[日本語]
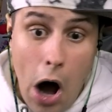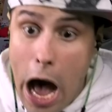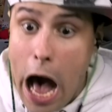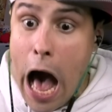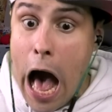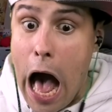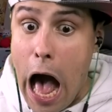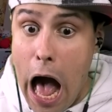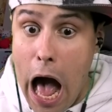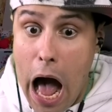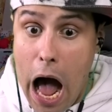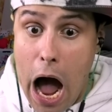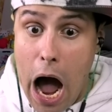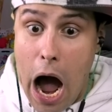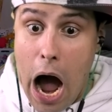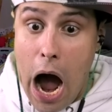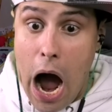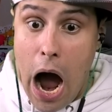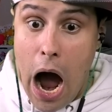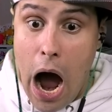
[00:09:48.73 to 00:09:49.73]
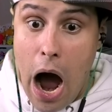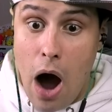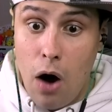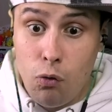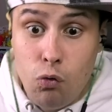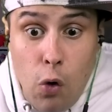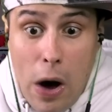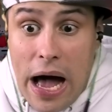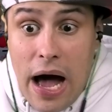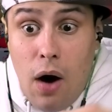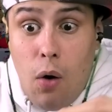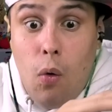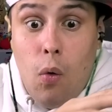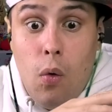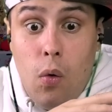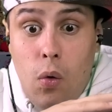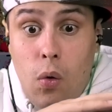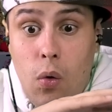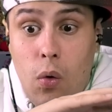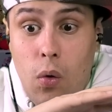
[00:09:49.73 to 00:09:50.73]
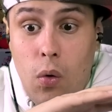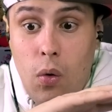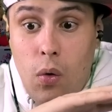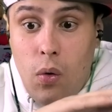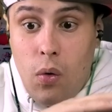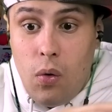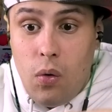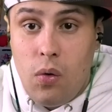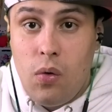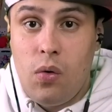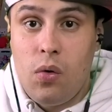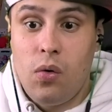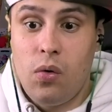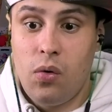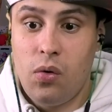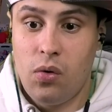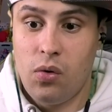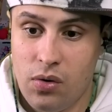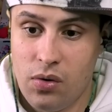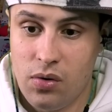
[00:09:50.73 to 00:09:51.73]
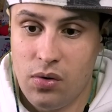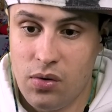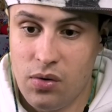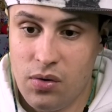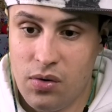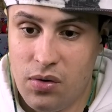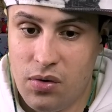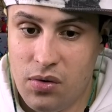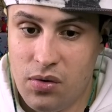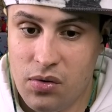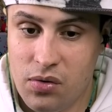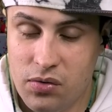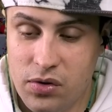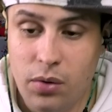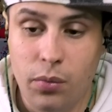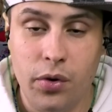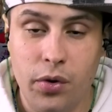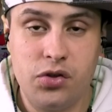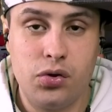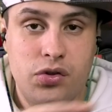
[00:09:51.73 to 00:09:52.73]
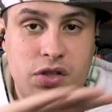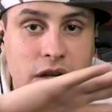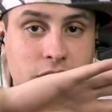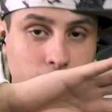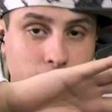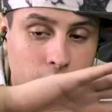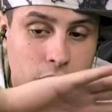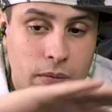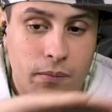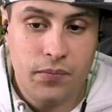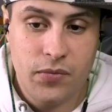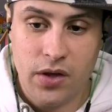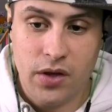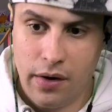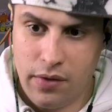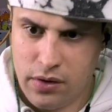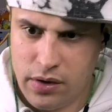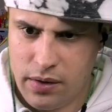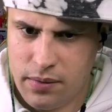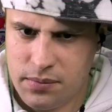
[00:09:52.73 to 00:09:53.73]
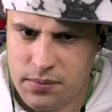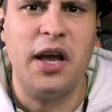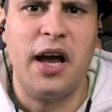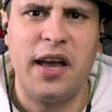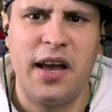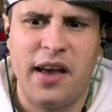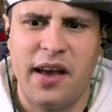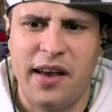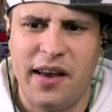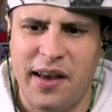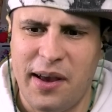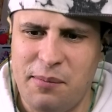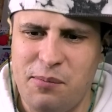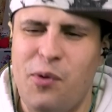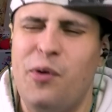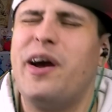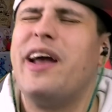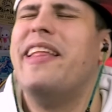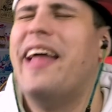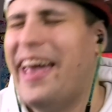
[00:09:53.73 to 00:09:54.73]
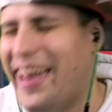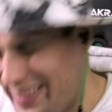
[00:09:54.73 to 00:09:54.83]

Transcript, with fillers: うわお逃げるな腕もでも一応ちゃんとやれたねいやいやいやいやもげ